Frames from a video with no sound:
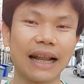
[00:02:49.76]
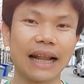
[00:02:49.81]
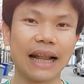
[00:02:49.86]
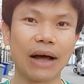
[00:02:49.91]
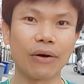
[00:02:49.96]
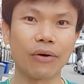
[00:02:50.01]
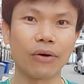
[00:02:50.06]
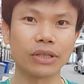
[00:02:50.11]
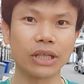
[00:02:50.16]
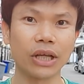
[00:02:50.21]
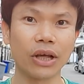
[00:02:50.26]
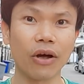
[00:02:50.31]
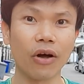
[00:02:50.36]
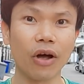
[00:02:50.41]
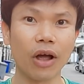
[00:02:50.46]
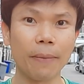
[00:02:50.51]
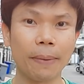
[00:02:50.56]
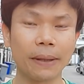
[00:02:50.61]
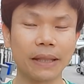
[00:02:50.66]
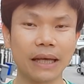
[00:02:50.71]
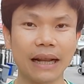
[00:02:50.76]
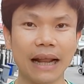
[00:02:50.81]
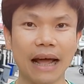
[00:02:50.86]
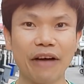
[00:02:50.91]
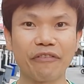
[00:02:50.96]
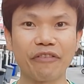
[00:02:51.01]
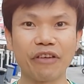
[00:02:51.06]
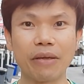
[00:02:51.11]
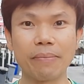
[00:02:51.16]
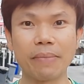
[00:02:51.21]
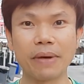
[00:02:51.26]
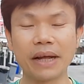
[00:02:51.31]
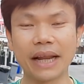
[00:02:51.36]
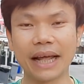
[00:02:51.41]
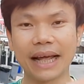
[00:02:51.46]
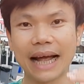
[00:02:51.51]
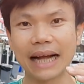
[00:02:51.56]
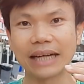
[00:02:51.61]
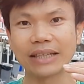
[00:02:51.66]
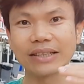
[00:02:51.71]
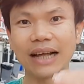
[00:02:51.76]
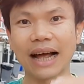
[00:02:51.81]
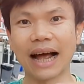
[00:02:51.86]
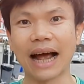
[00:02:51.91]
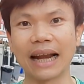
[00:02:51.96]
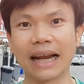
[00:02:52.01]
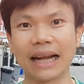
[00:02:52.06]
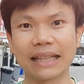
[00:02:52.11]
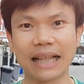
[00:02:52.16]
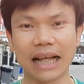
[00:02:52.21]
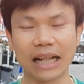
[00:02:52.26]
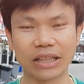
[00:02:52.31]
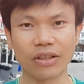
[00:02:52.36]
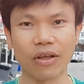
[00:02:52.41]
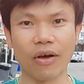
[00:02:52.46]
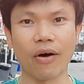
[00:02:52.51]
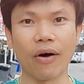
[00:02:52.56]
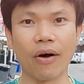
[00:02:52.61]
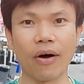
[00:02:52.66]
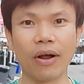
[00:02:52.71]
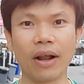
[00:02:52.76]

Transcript: เราก็จะค่อยพัฒนาฝีมือในการถ่ายและตัดต่อ